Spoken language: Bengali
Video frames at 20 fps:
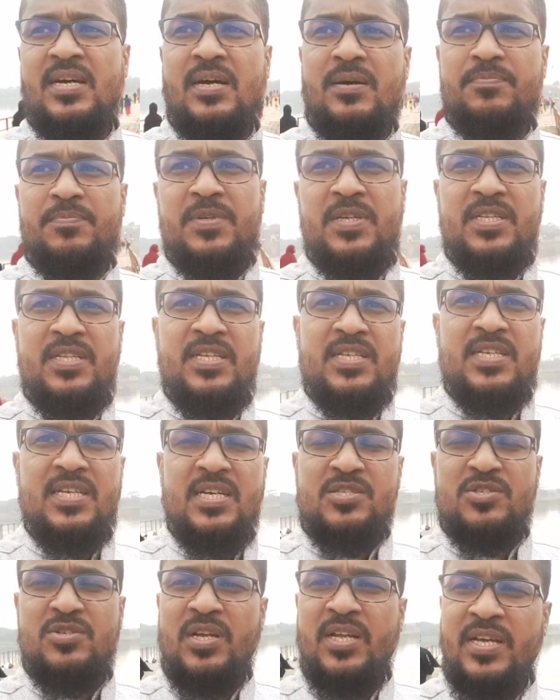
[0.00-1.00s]
আপনাদেরকে
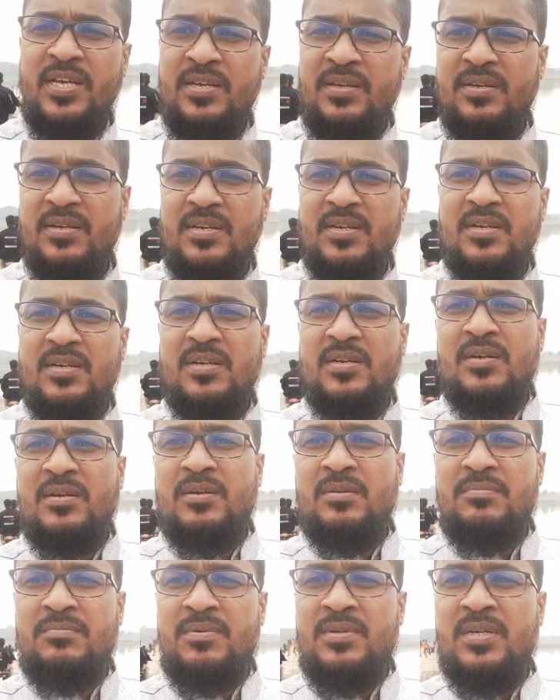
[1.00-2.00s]
আসলে
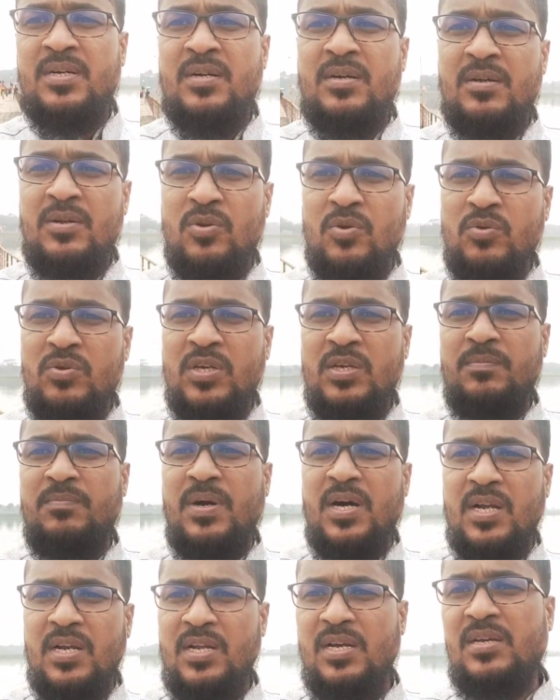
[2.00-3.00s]
লৌকিক
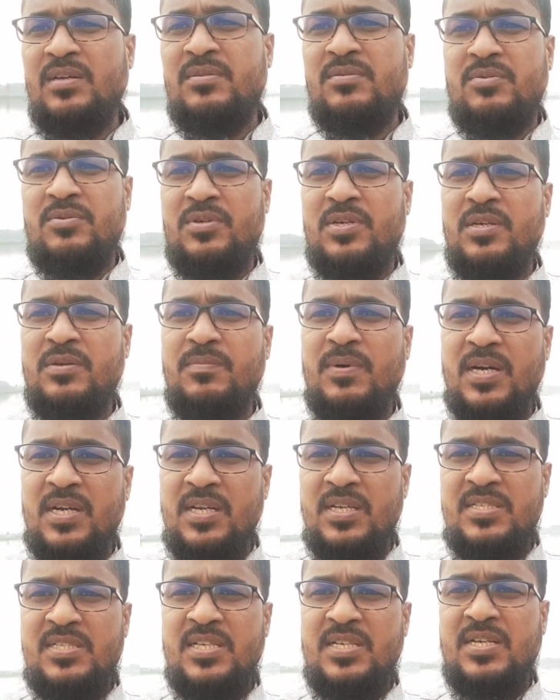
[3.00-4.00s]
বাংলা লৌকিক
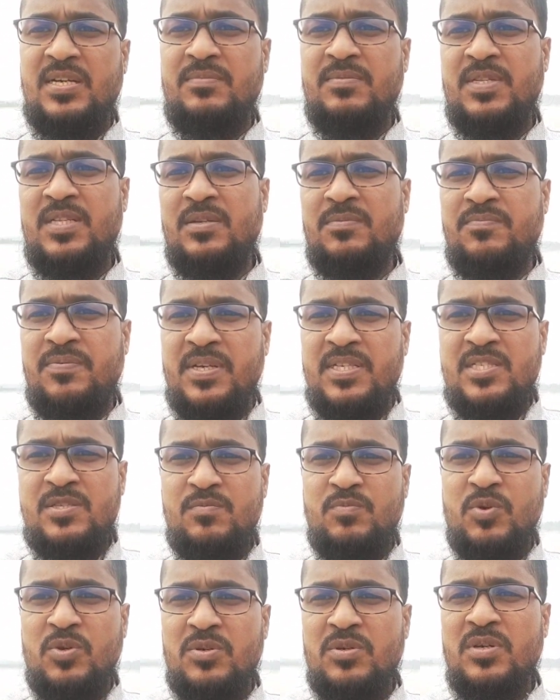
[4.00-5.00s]
বাংলা যে আমাদের
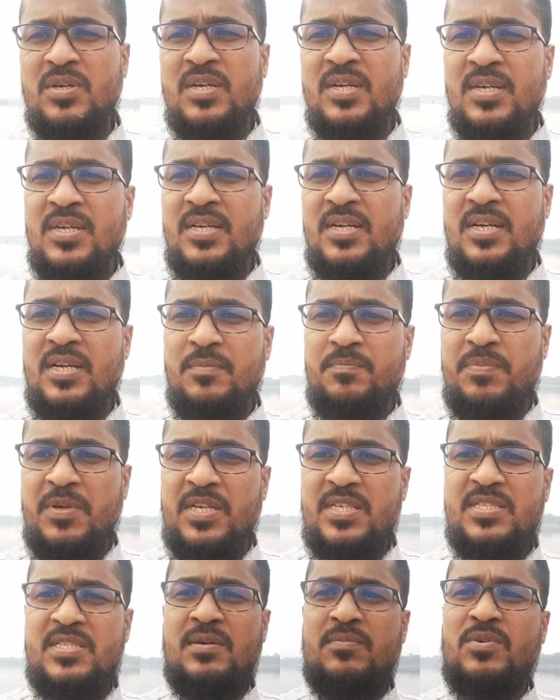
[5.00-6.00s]
ফেসবুক
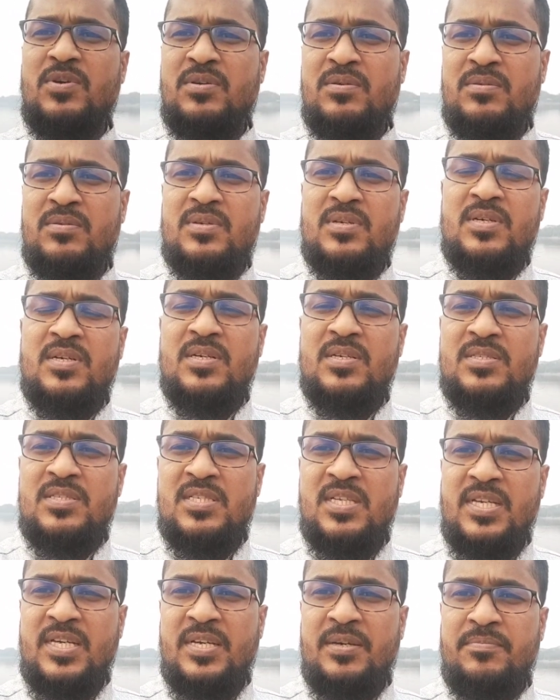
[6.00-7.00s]
পেজ এবং
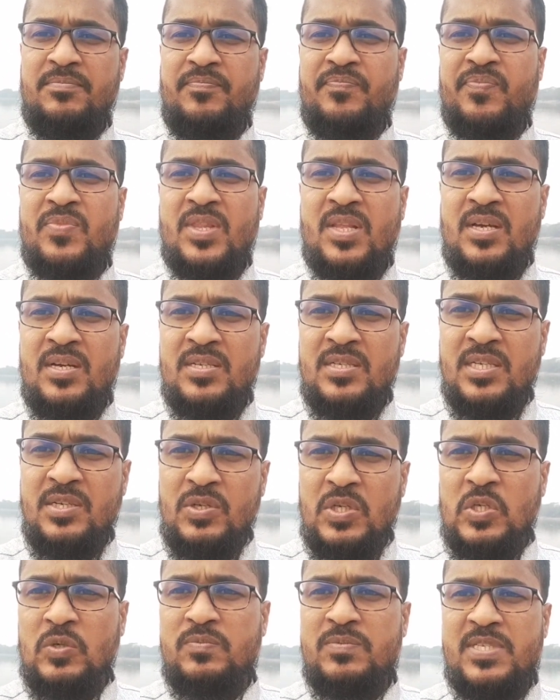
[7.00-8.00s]
যে
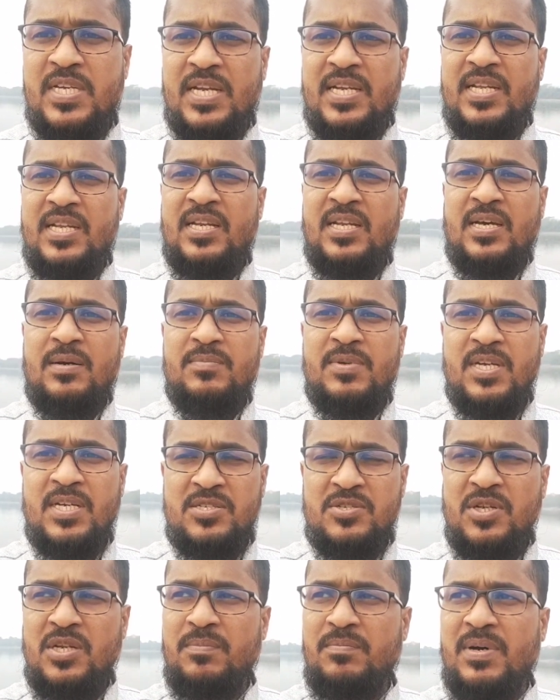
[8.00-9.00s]
ইউটিউব চ্যানেল আমরা
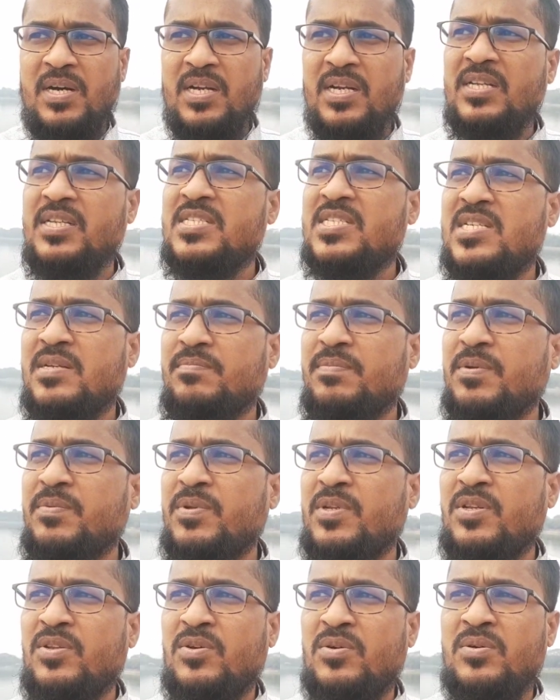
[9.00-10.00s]
আসলে বাংলাদেশের
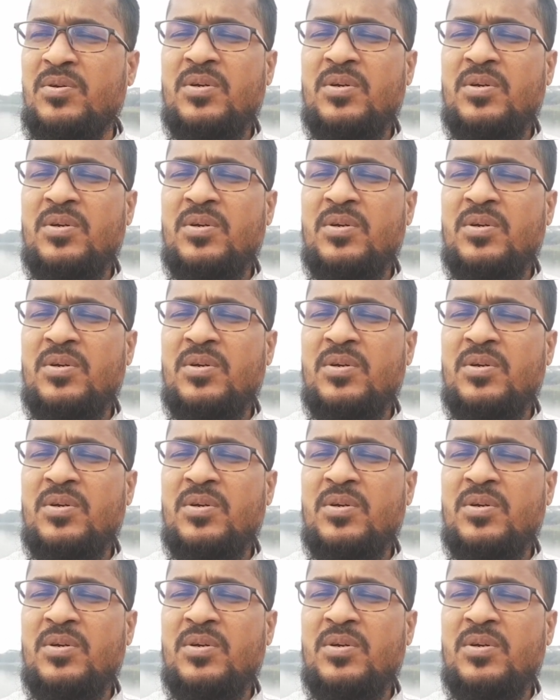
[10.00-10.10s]
বিভিন্ন